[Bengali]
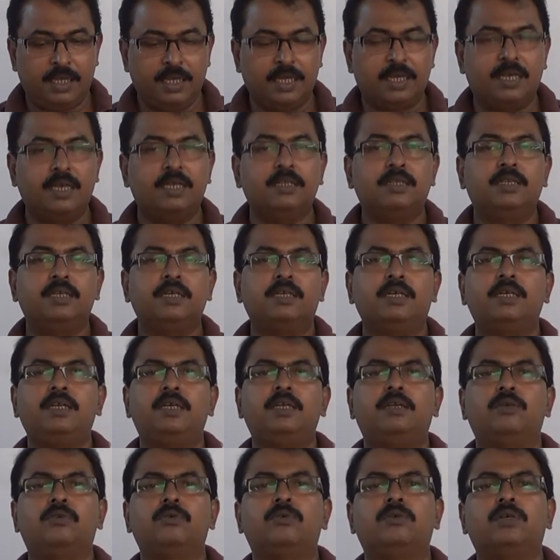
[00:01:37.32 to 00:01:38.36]
এখান থেকে
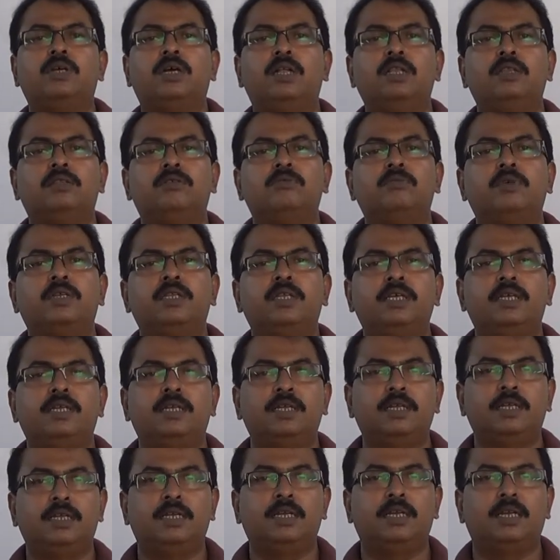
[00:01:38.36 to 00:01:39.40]
টোটাল তোমাদের
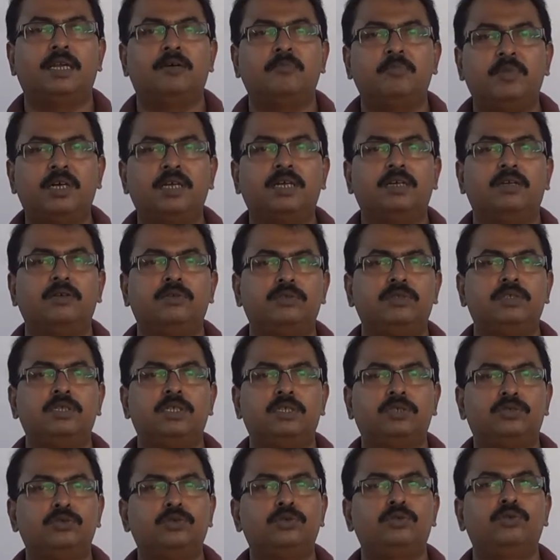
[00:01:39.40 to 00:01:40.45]
নাম্বার হচ্ছে
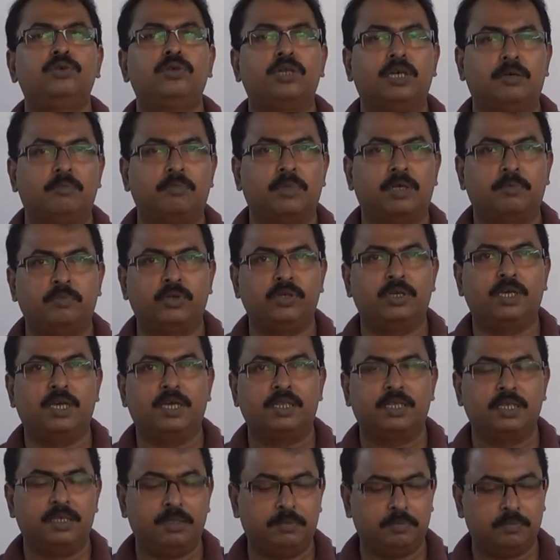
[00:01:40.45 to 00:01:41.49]
চোদ্দ নাম্বার
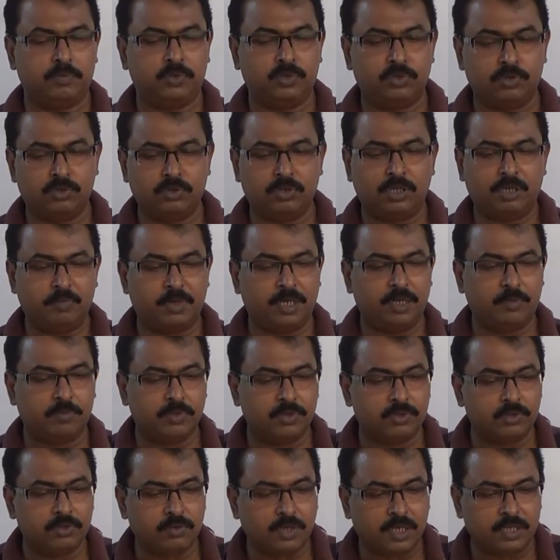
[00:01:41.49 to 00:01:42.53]
পরীক্ষাতে চোদ্দ নাম্বারের
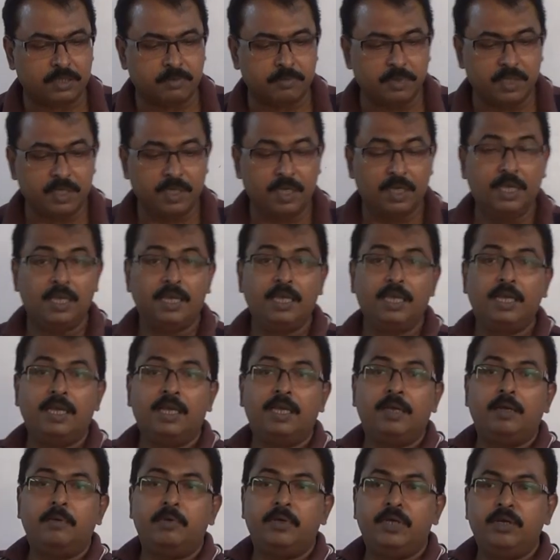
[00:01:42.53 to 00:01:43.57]
প্রশ্ন আসবে
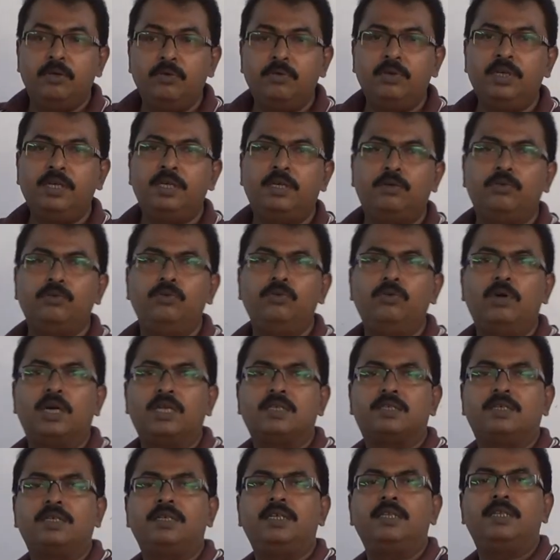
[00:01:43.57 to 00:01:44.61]
ইউনিট টু
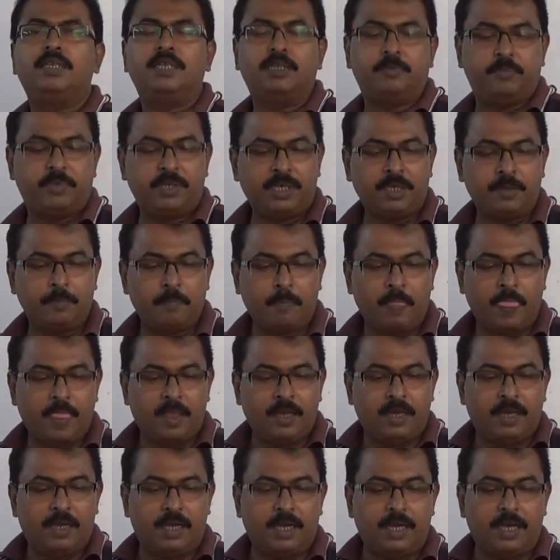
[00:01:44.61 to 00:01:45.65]
আছে দেখবে
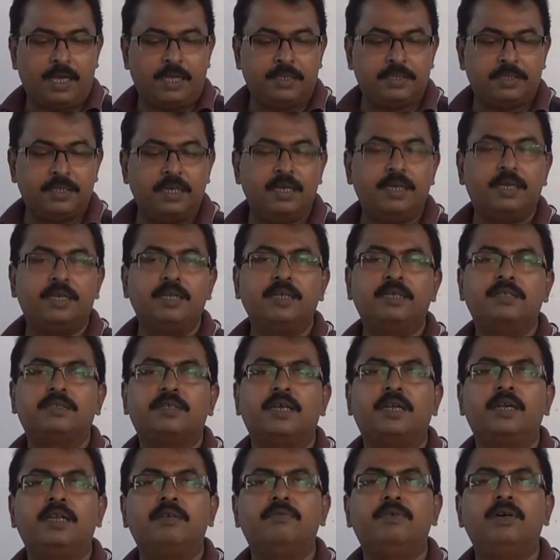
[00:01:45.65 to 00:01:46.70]
জেনেটিক্স
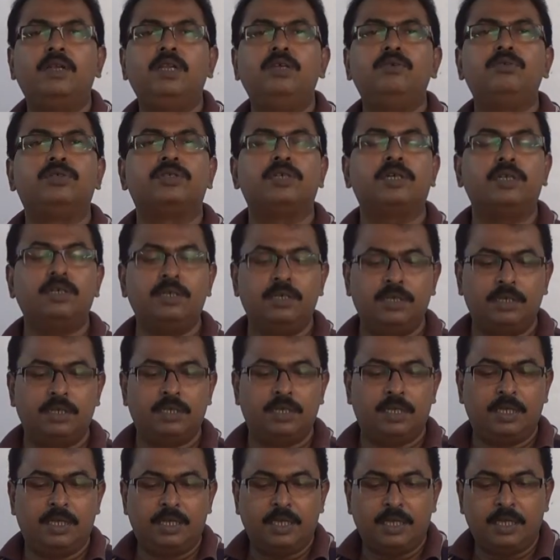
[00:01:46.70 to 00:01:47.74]
অ্যান্ড ইভলিউশন
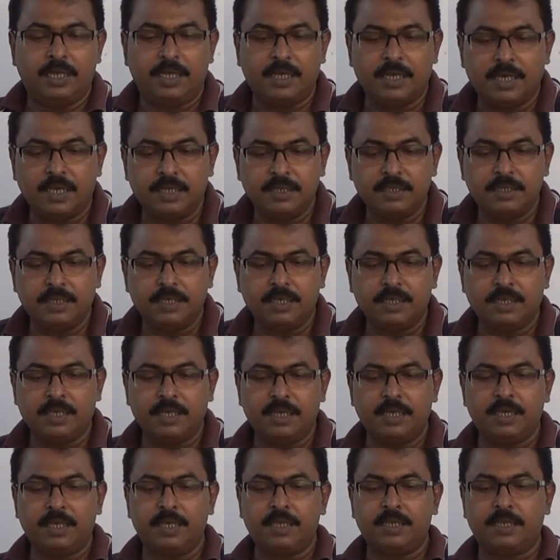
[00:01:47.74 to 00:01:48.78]
এখান
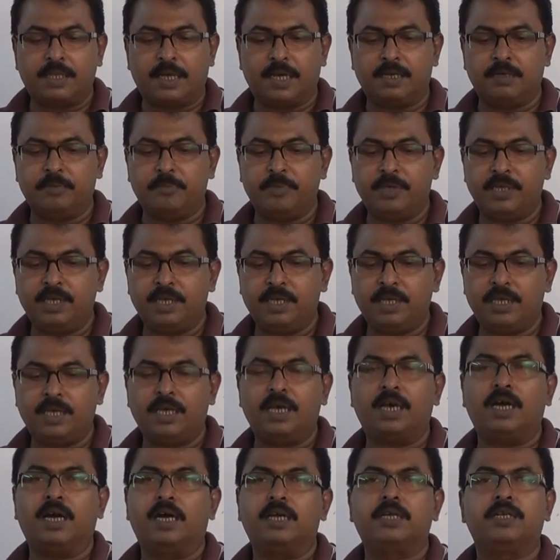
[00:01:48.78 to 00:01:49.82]
থেকে থাকবে
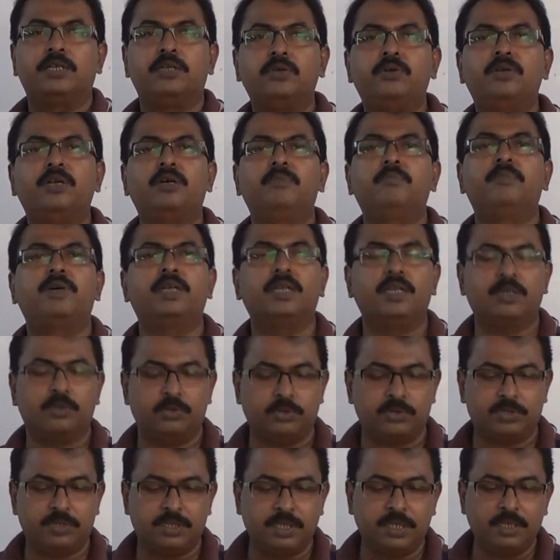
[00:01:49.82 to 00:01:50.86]
আঠেরো নাম্বারের
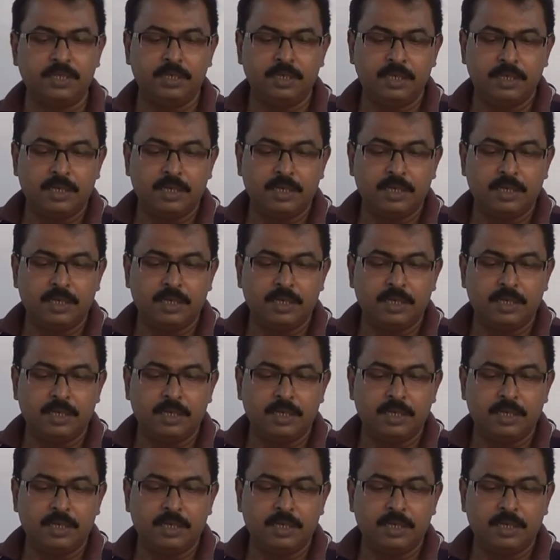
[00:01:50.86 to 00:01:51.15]
কোশ্চেন